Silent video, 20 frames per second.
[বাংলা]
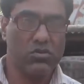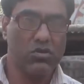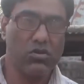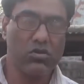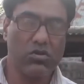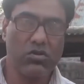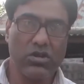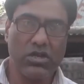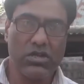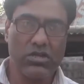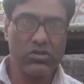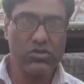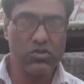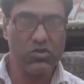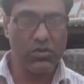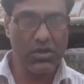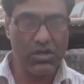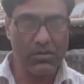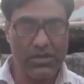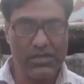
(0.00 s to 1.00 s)
সংগ্রহকারী
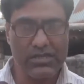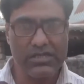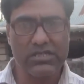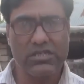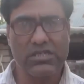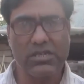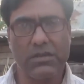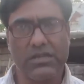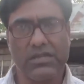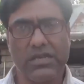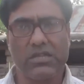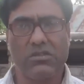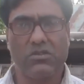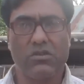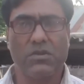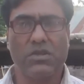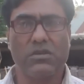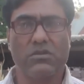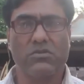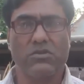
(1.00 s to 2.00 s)
সুপারভাইজার হিসেবে দায়িত্ব
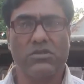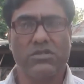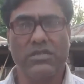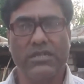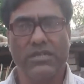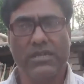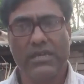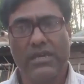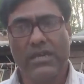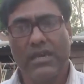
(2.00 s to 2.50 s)
পালন করছি